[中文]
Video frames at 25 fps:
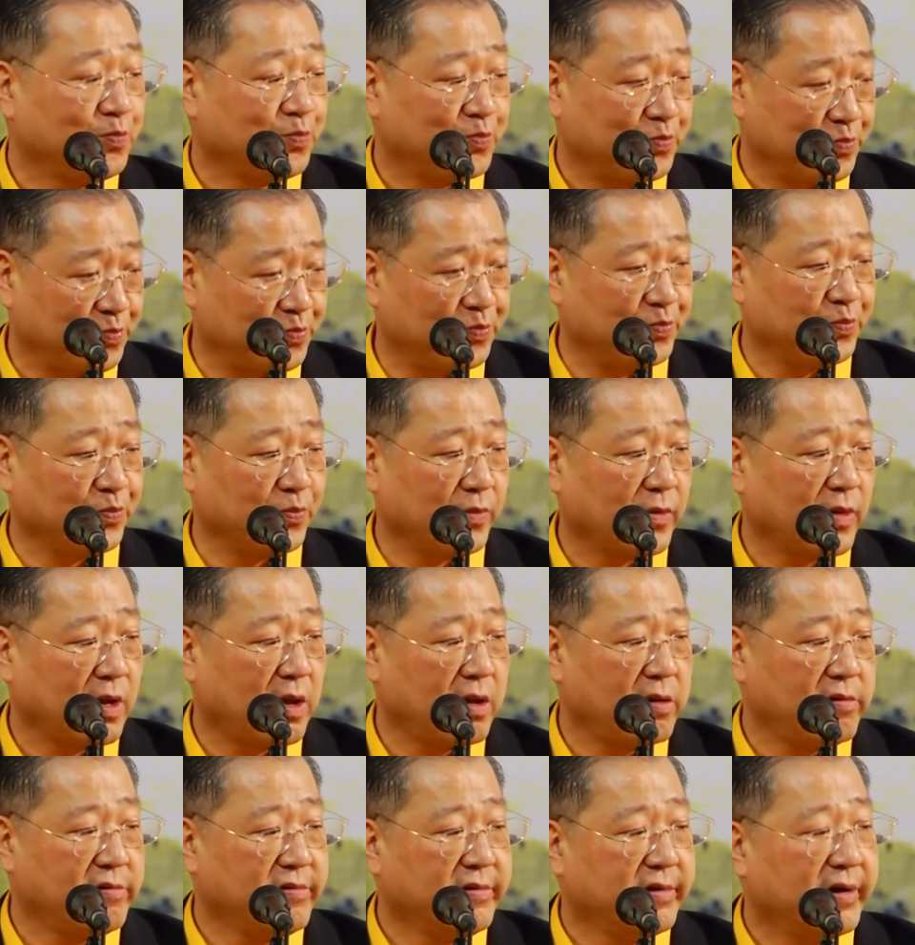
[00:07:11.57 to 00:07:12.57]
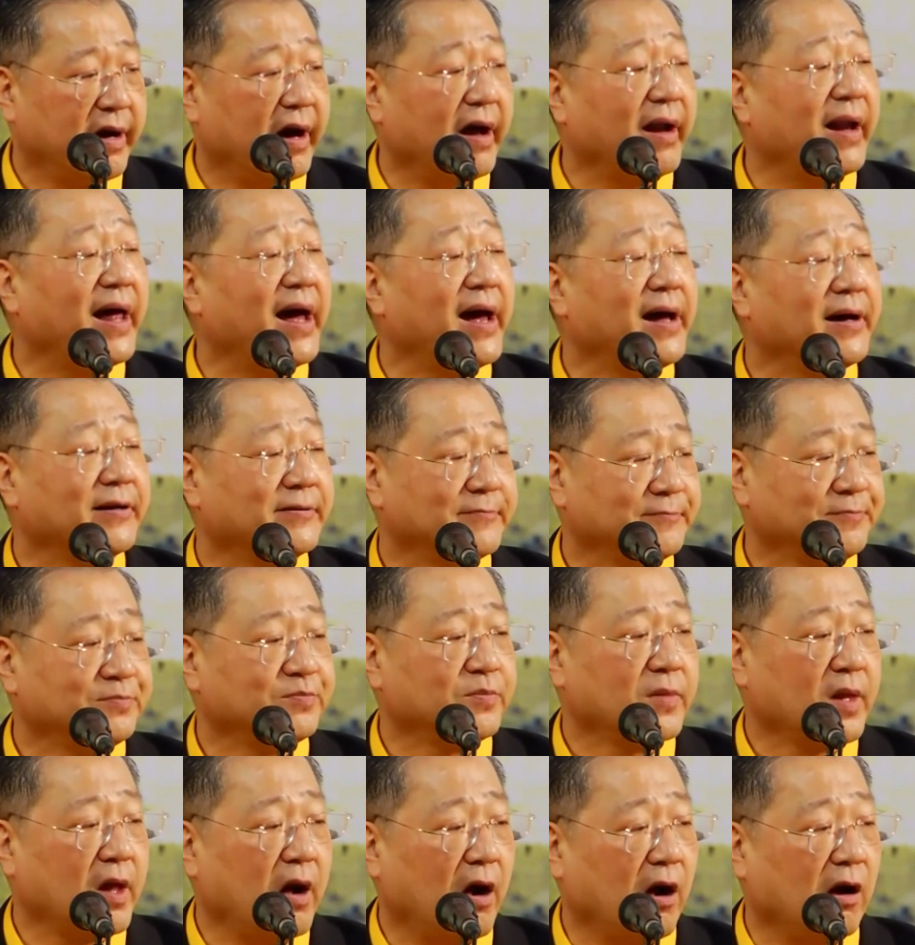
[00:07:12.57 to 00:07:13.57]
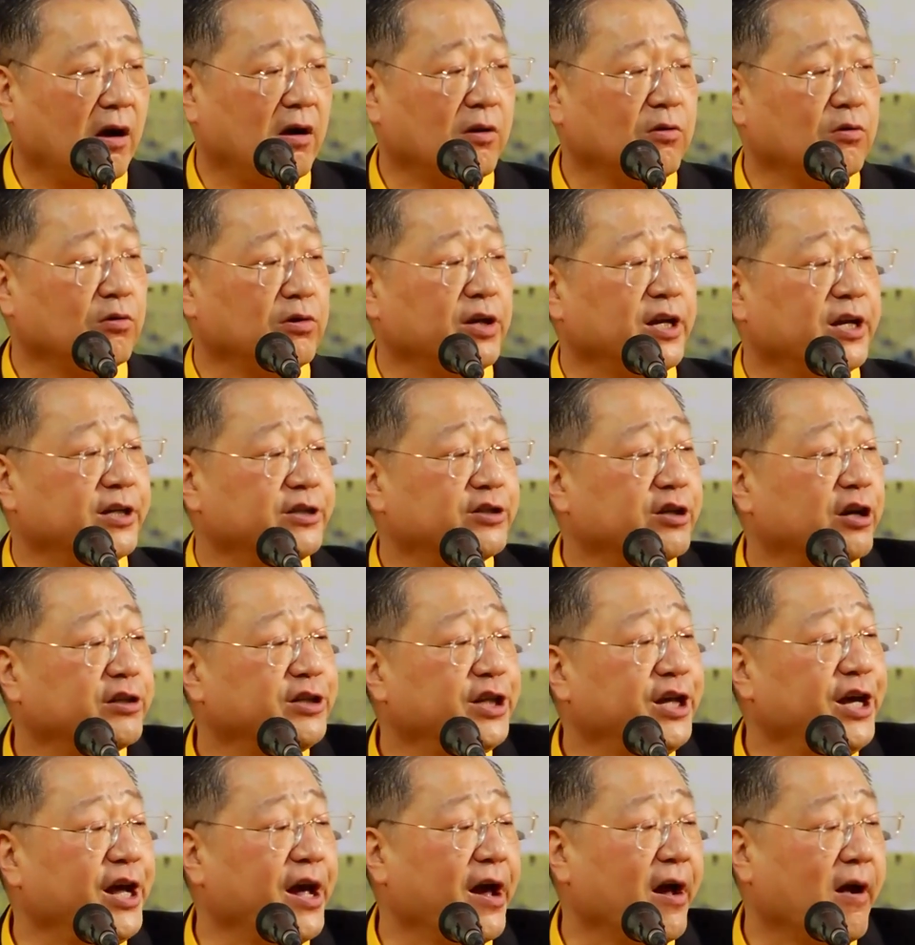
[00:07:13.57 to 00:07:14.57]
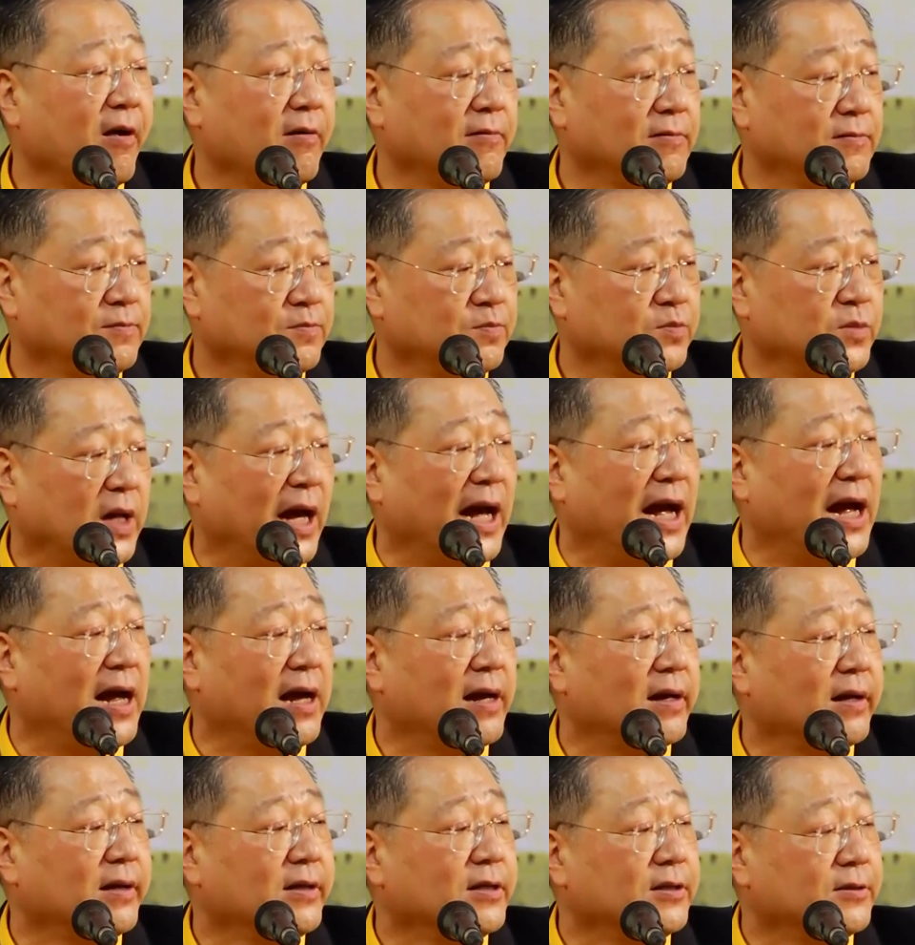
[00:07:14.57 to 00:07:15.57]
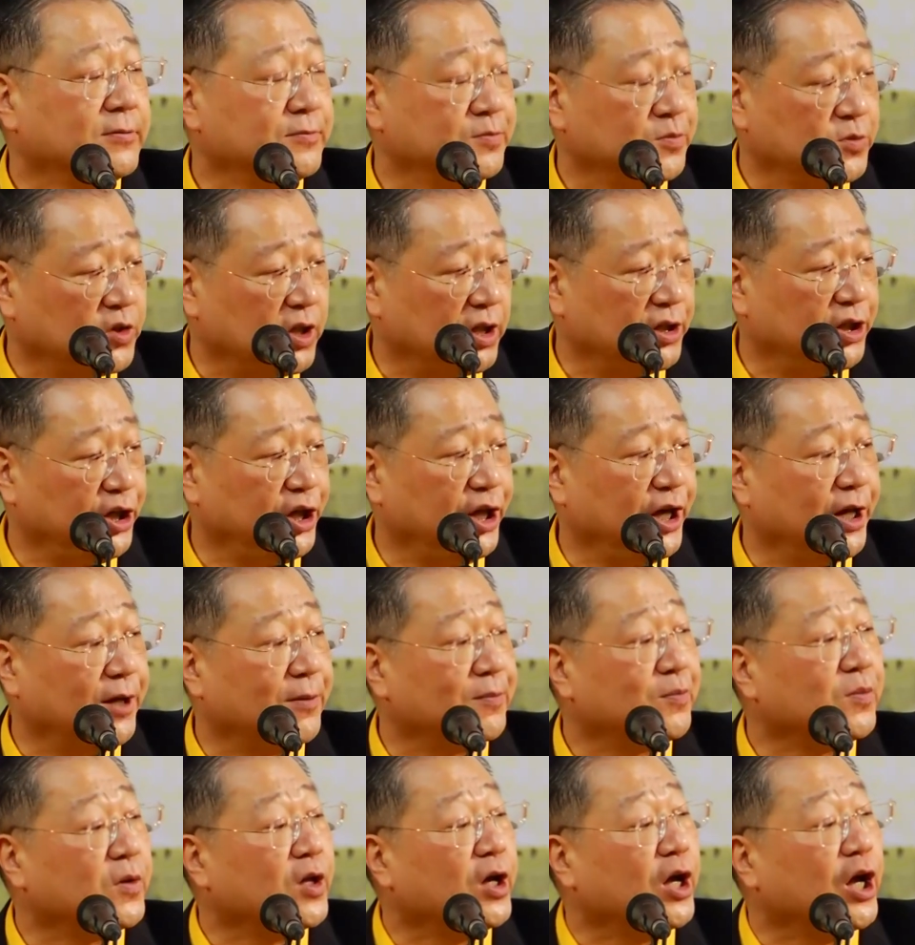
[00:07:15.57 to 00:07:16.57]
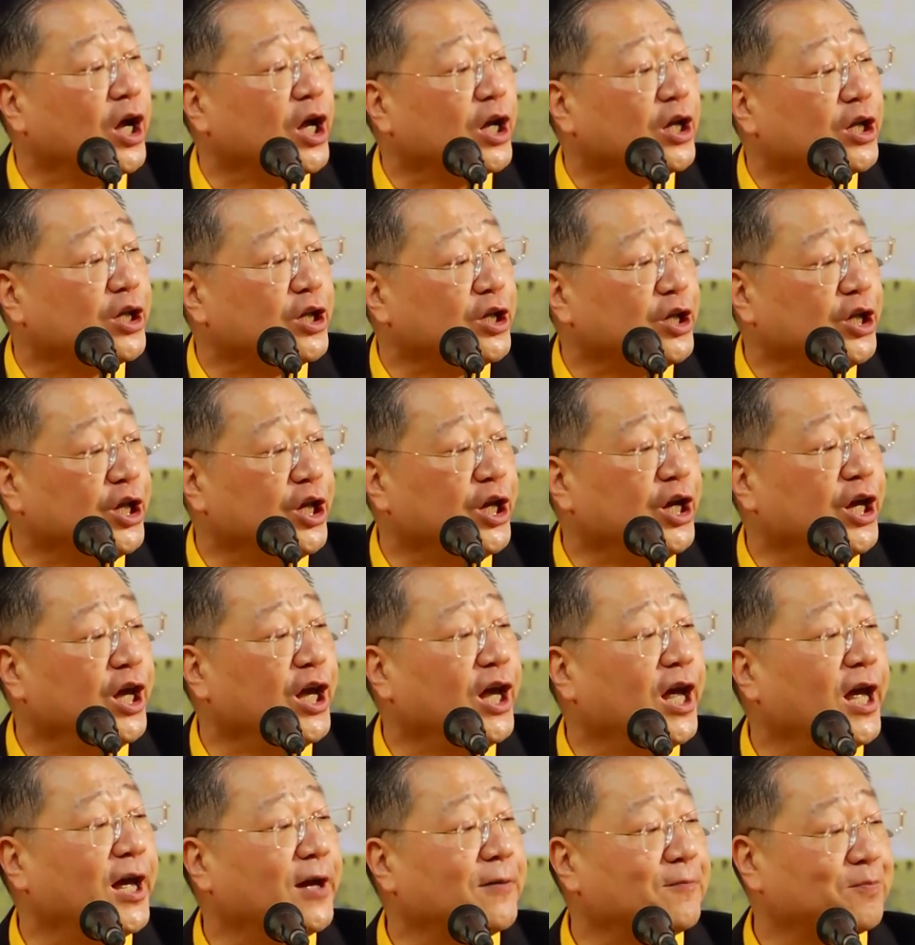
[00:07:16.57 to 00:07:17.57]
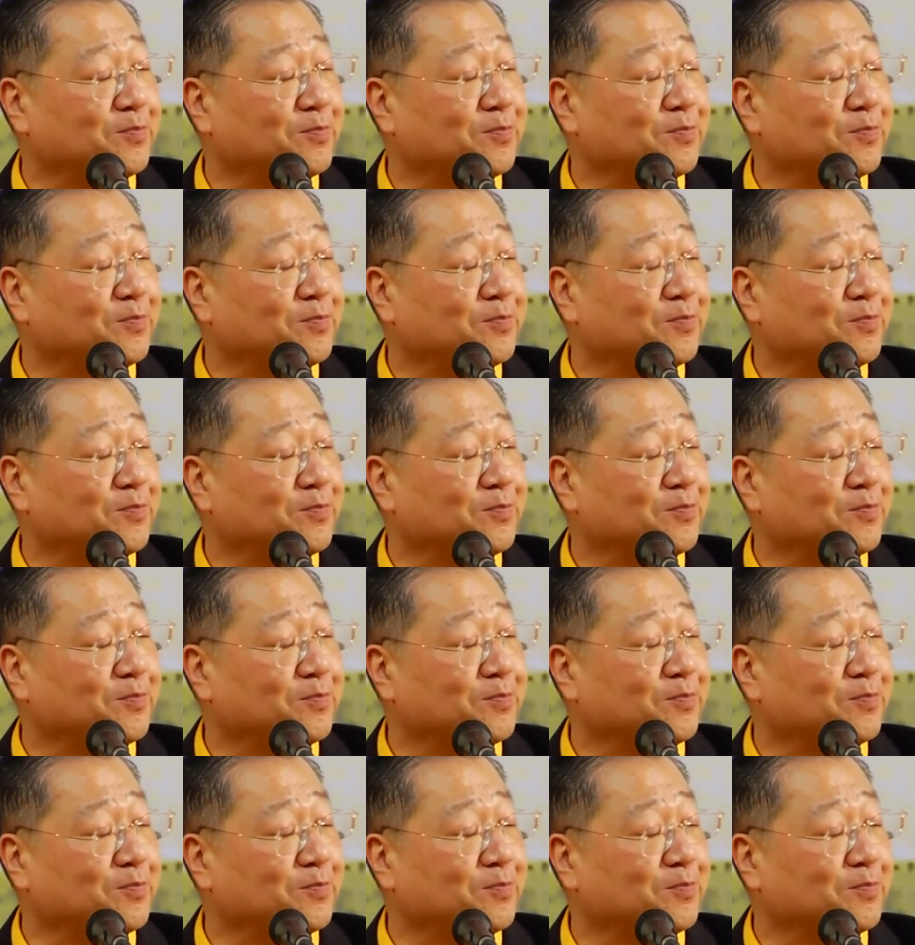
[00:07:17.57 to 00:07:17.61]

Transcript: 嗯，好了，好好努力，小弟，哎，小弟，你